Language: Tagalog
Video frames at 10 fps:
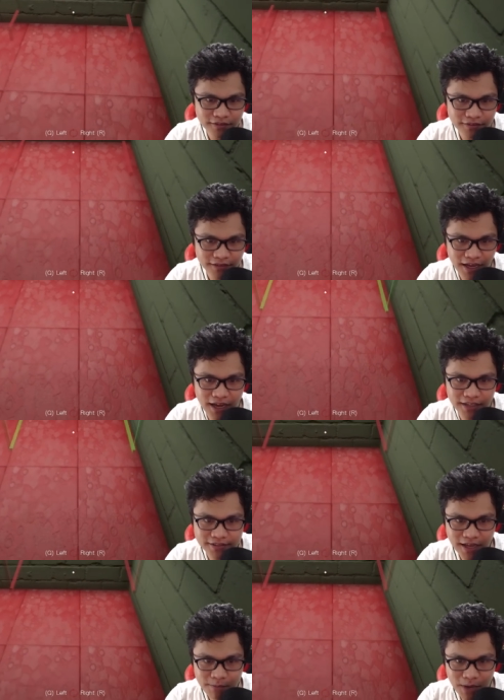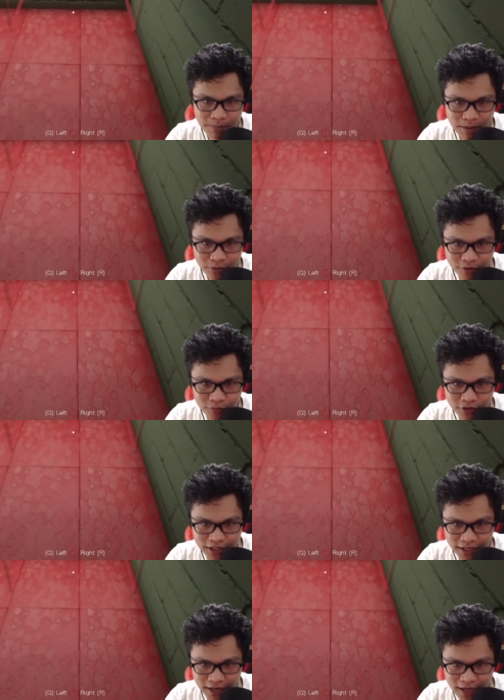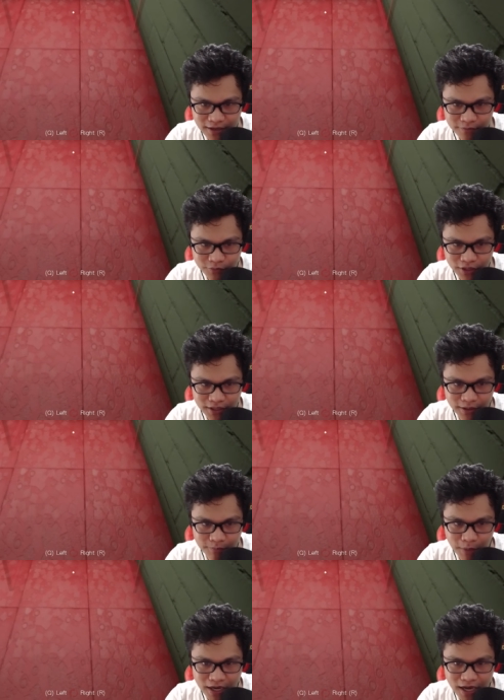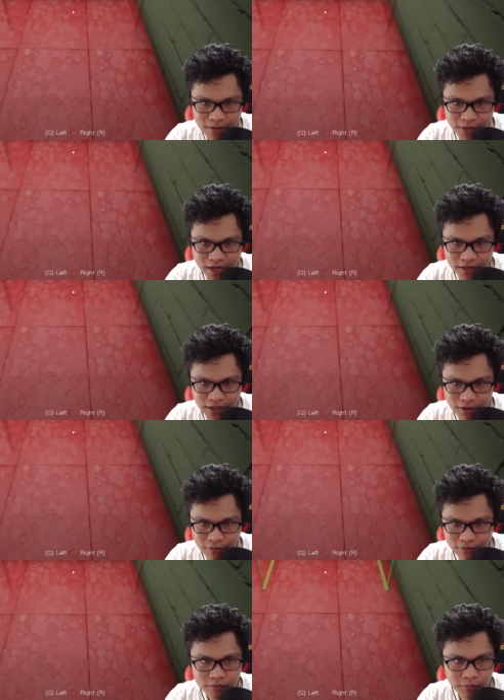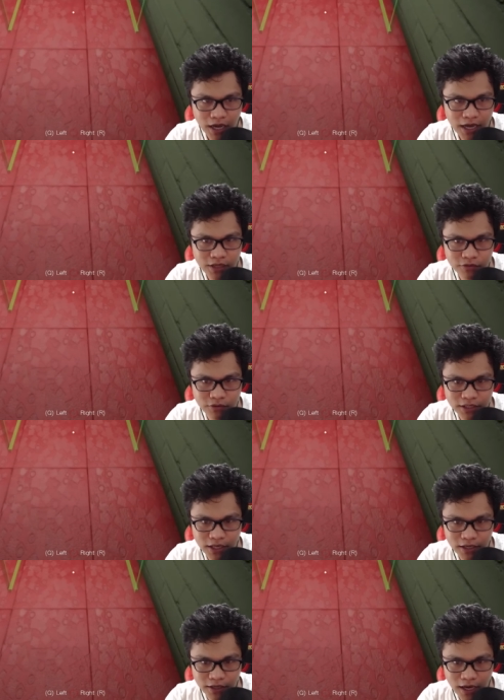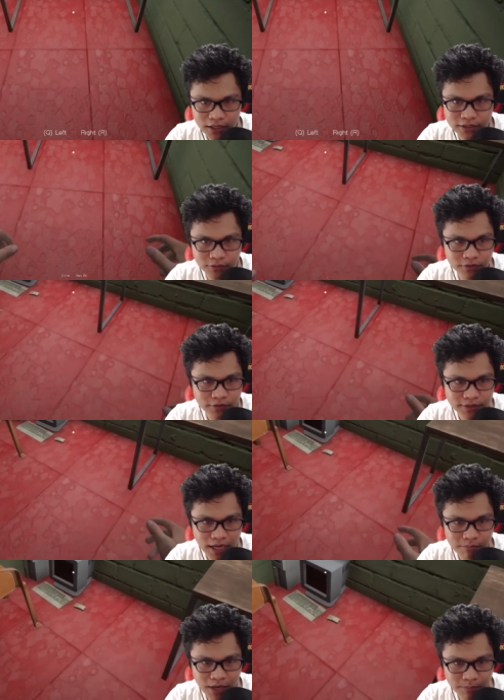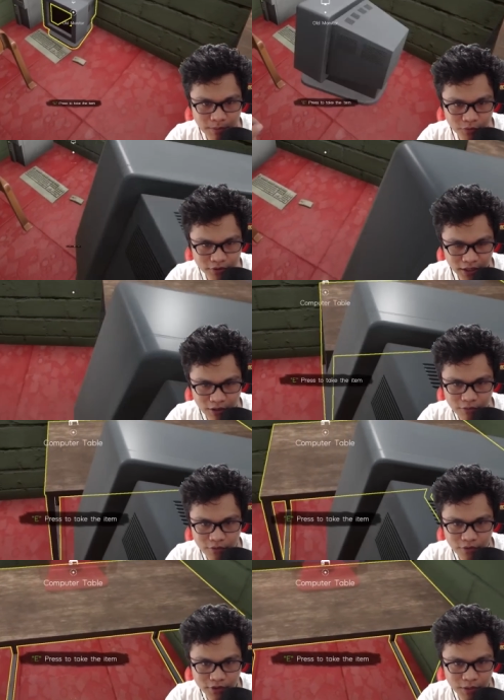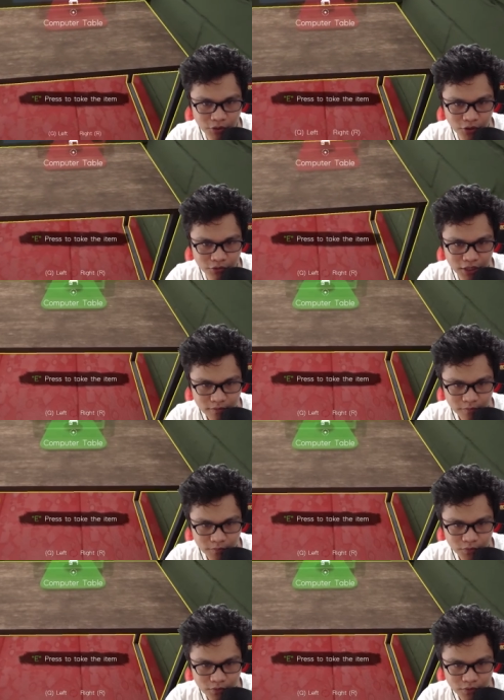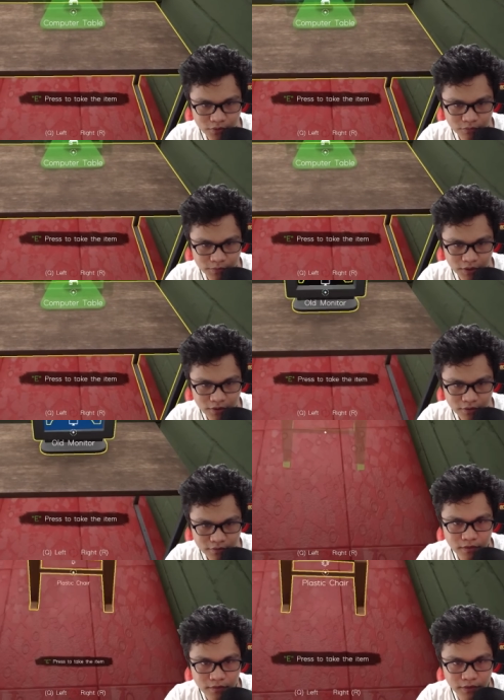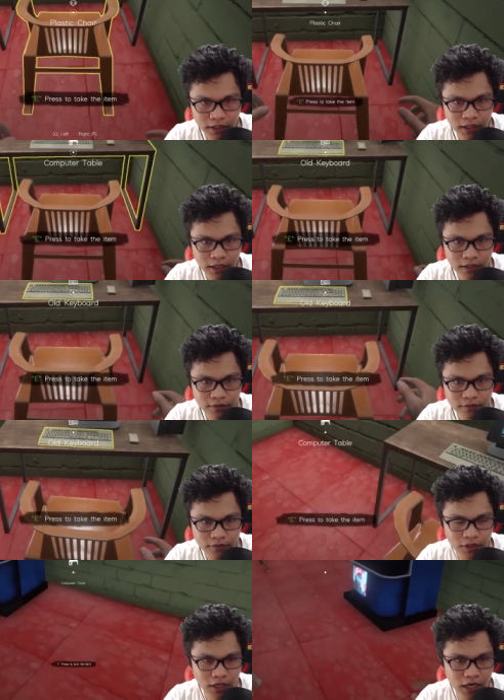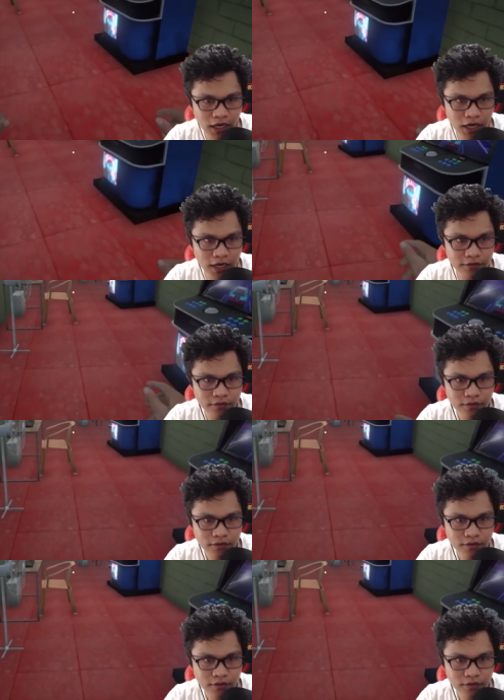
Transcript: Na saba pa mo muna dira. Muna baga am kay kag Mga mangayo yung kadihag reaction saba pa mo nagahulog na imong unit. Bugo ni. Eh. Nan, nan.